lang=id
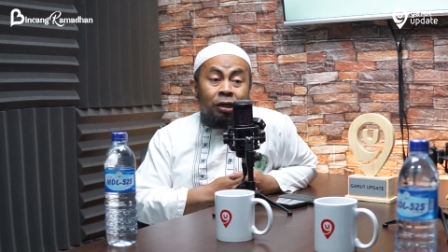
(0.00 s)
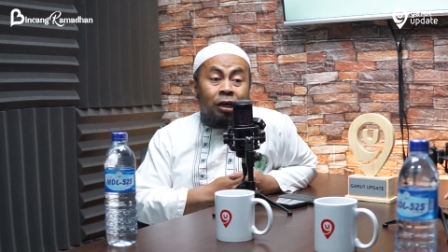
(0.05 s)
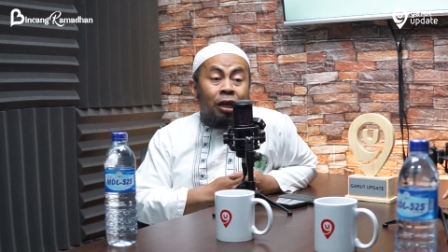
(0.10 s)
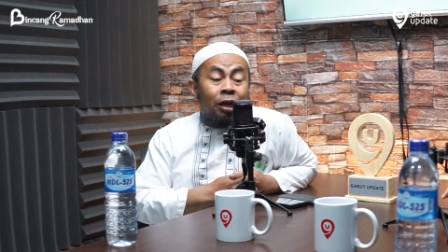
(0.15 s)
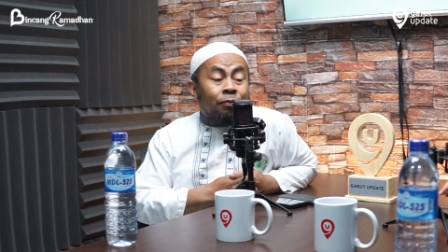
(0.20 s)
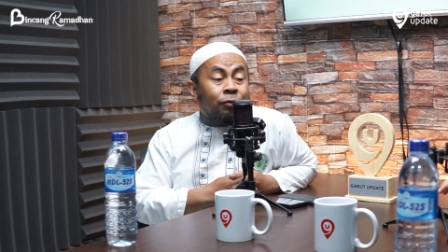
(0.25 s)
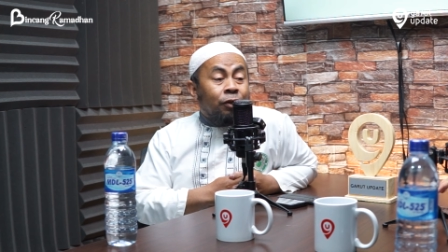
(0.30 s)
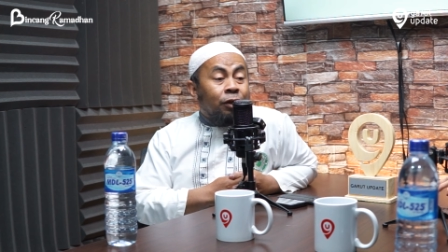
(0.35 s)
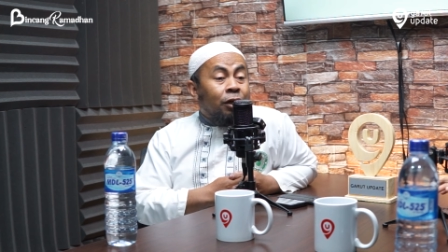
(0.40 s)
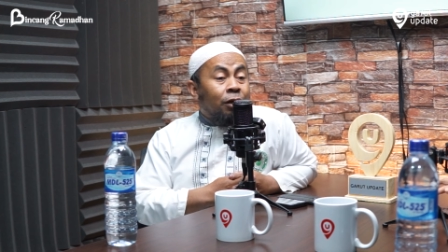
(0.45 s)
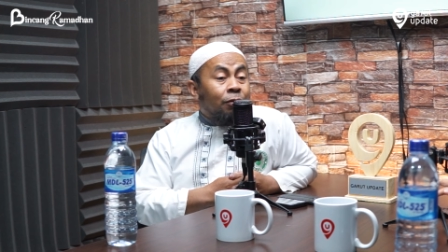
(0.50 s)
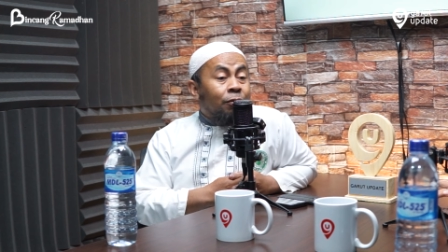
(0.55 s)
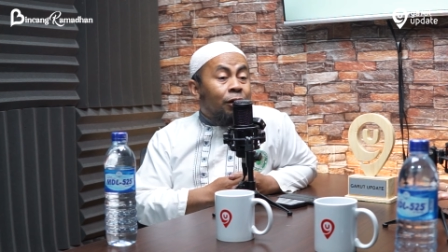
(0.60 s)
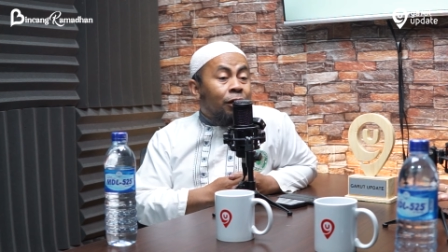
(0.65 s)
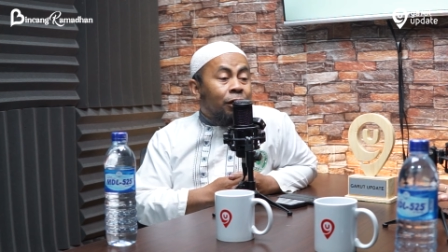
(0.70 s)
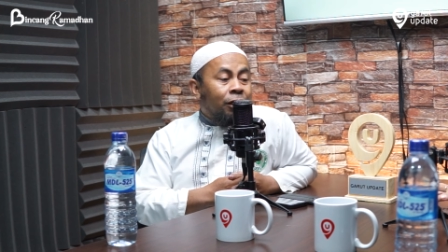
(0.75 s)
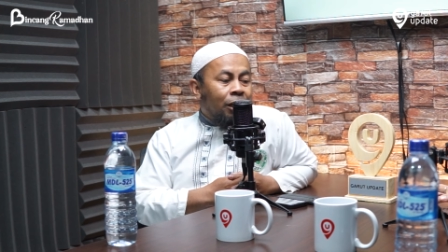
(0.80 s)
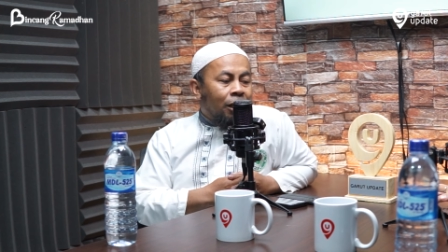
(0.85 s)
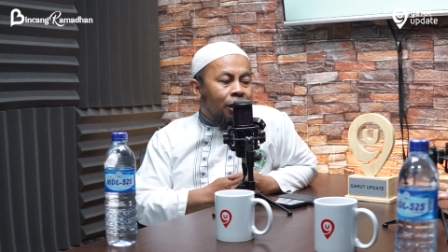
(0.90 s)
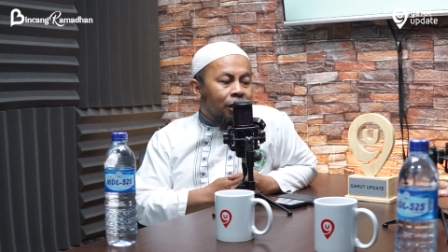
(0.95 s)
ini dalam tiga
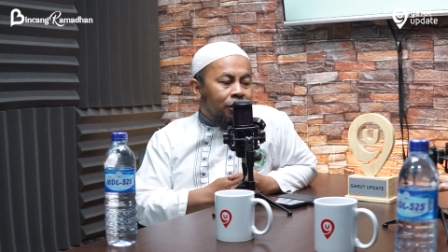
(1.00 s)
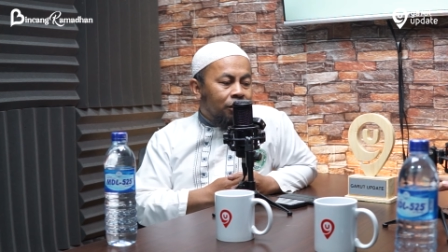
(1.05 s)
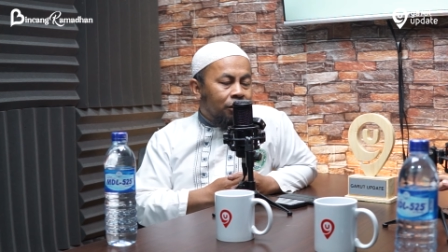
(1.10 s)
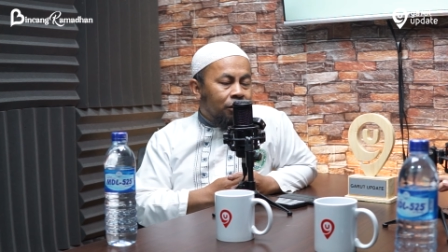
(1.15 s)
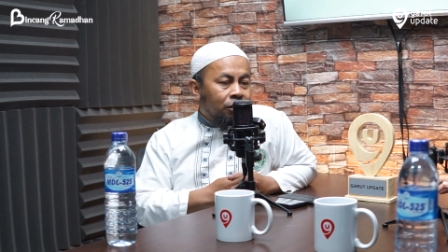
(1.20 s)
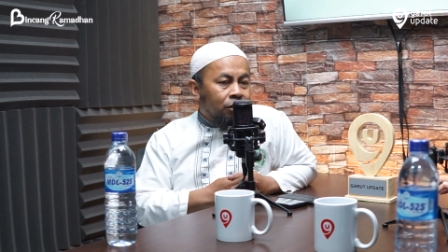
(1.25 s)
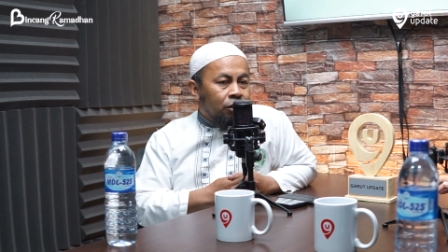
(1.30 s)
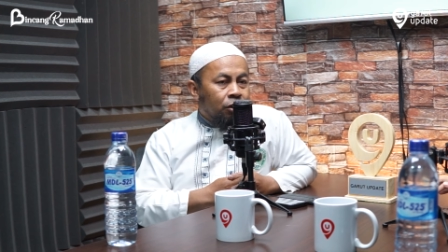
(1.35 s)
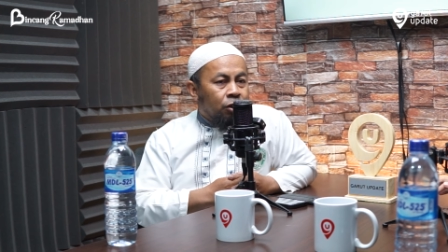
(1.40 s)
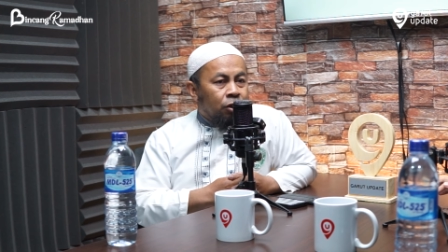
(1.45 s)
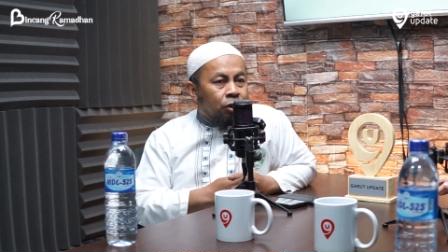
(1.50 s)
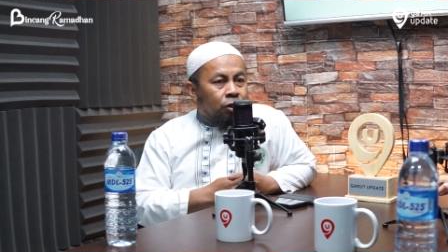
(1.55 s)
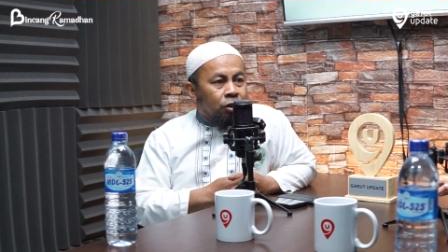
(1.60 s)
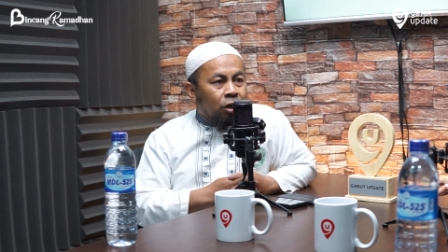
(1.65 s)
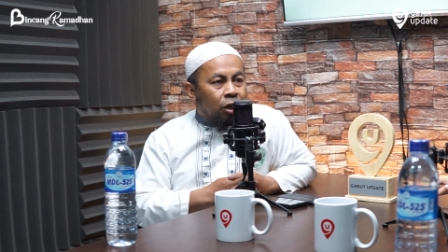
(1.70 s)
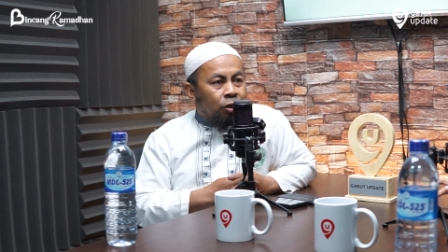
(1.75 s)
bagian, hmm.